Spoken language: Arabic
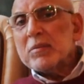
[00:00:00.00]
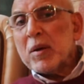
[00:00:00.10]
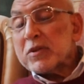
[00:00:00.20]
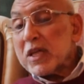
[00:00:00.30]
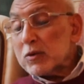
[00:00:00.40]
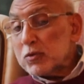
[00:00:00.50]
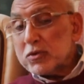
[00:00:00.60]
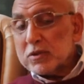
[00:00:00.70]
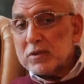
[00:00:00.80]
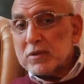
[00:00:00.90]
ما
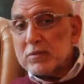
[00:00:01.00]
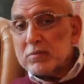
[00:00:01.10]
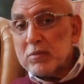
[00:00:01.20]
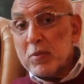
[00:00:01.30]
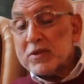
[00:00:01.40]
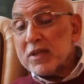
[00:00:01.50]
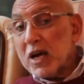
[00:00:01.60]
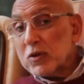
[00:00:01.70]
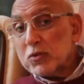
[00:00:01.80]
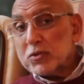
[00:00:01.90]
بيتخانقوش ما
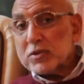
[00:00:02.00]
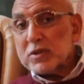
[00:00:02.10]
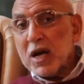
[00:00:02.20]
بيزعقوش